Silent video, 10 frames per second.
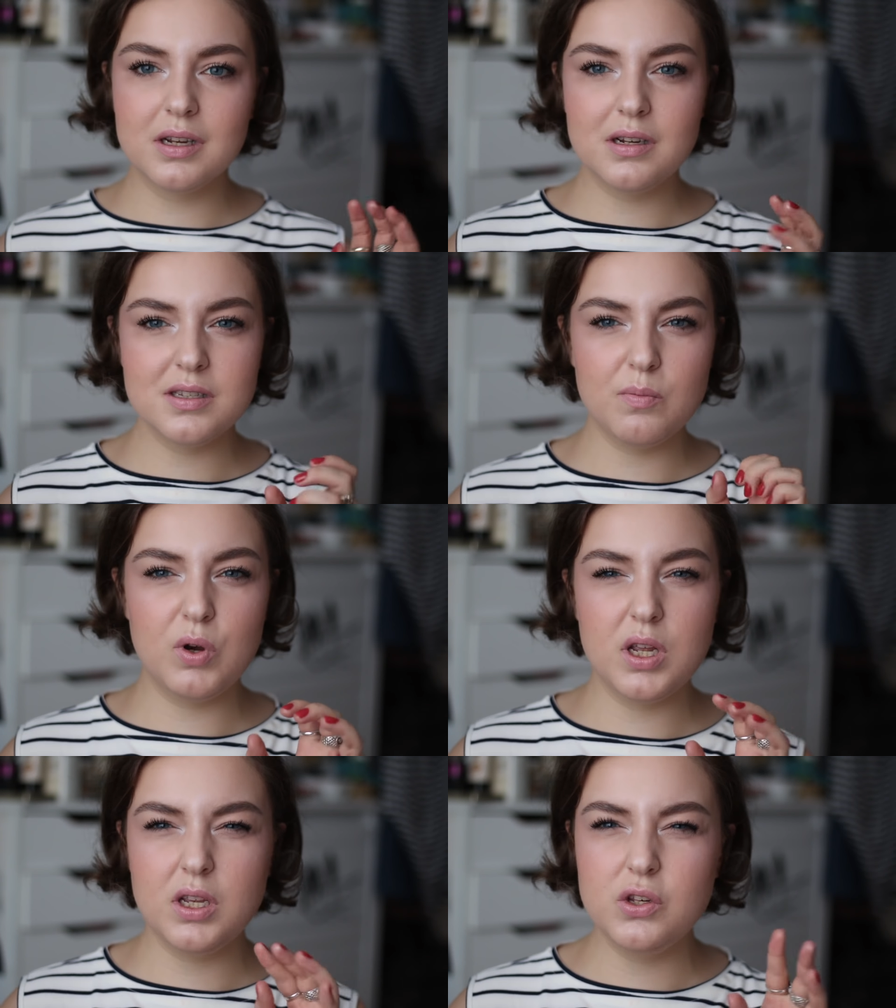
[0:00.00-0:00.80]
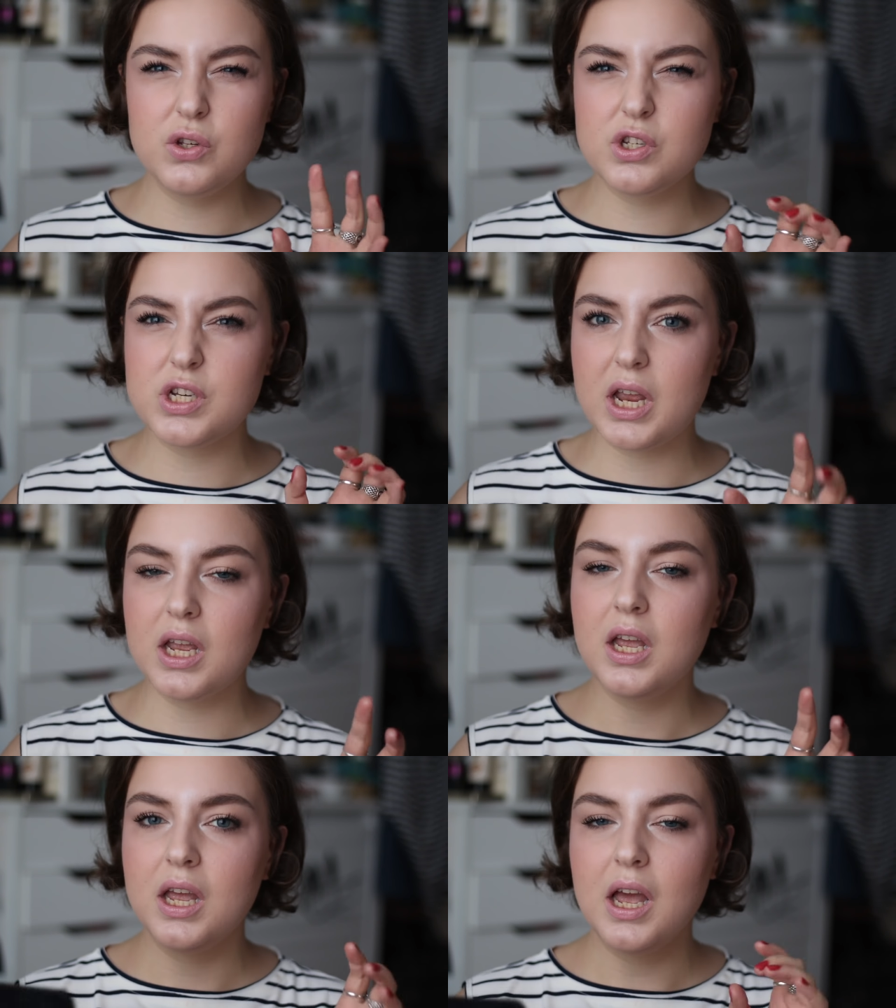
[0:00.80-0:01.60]
neredeyse böyle ince
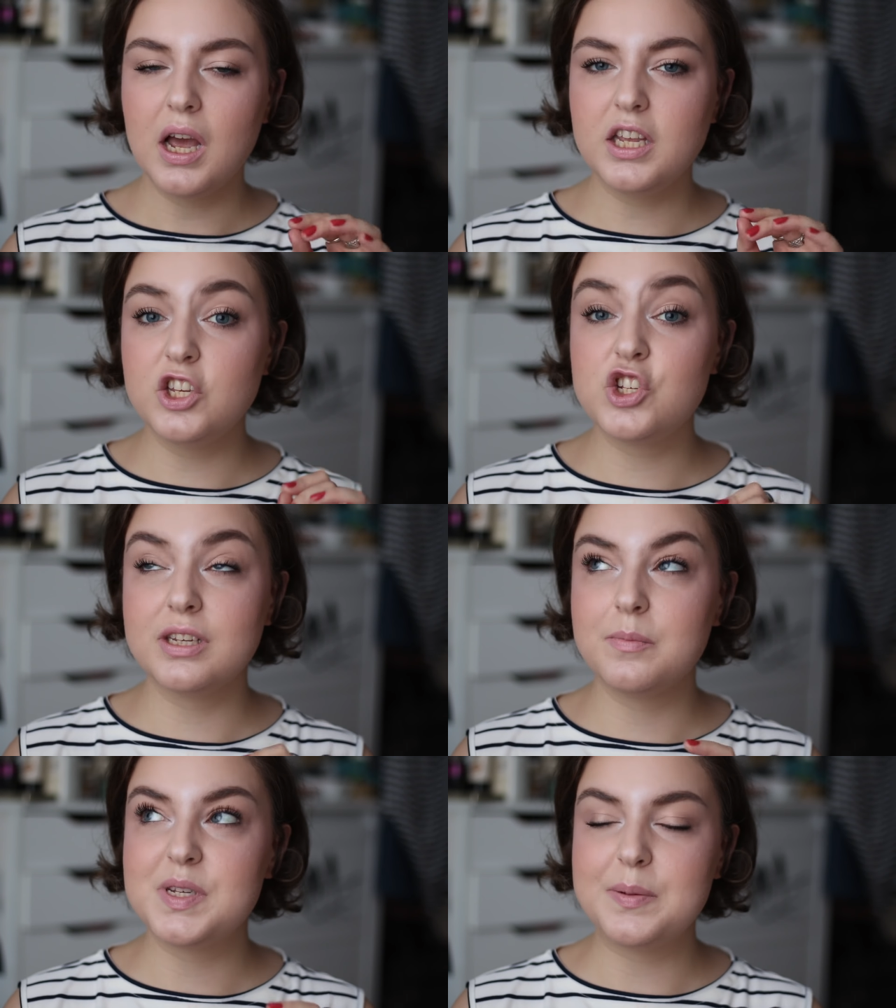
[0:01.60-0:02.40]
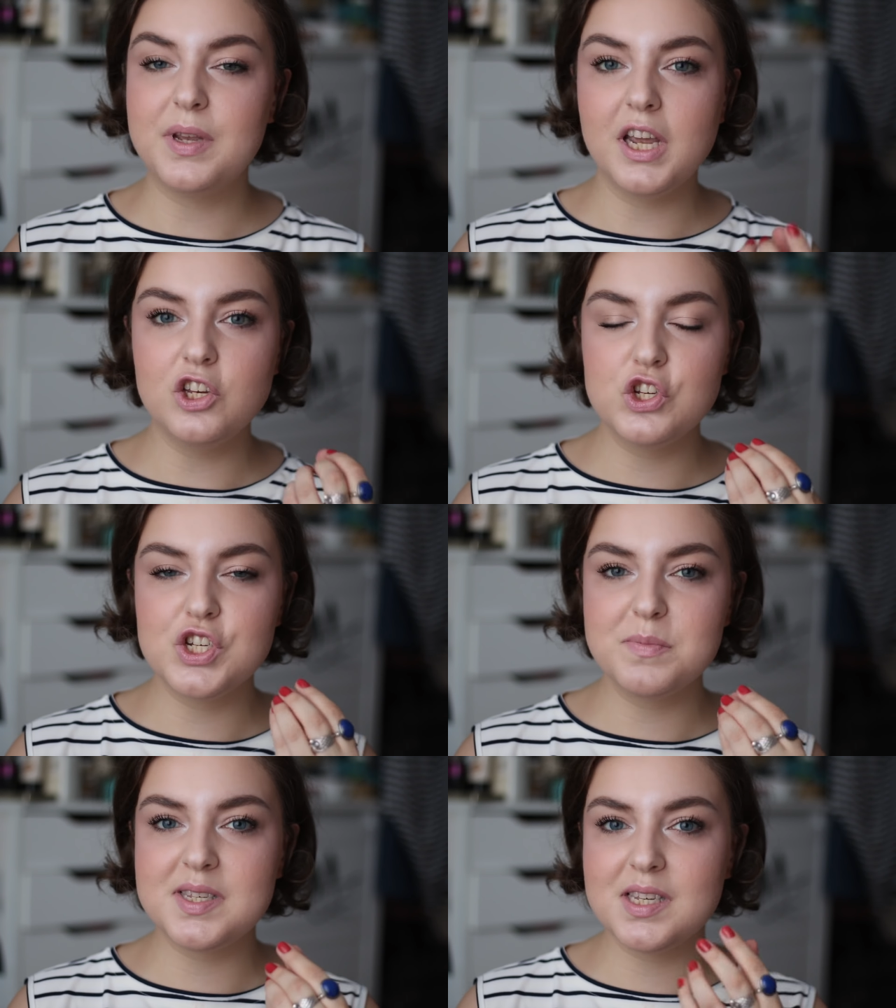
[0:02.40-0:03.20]
ince demişim.
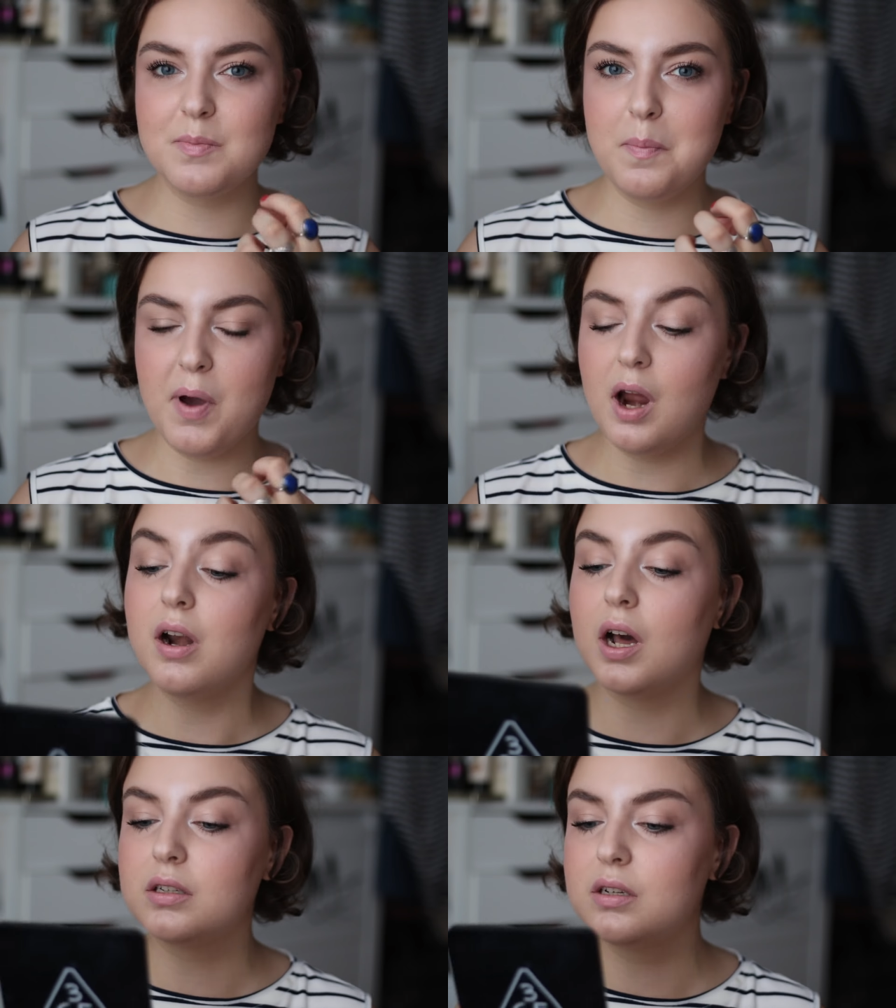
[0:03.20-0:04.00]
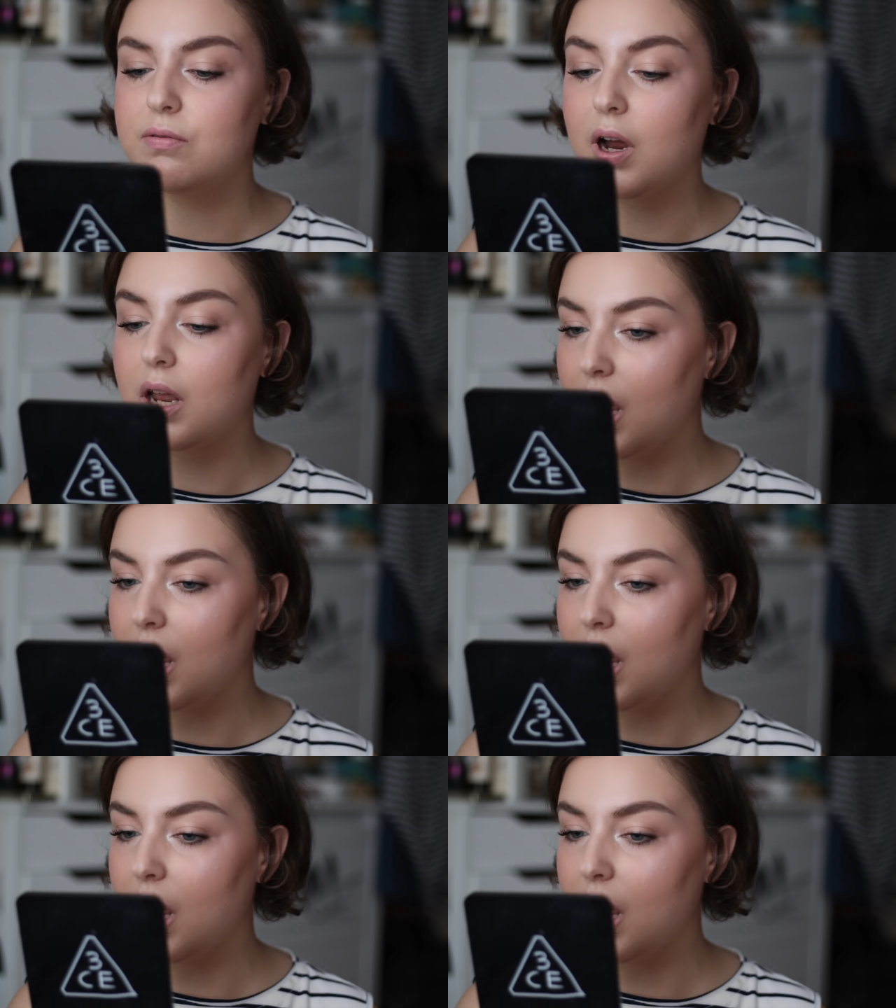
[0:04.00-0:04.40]
incimsi bir parlaklık var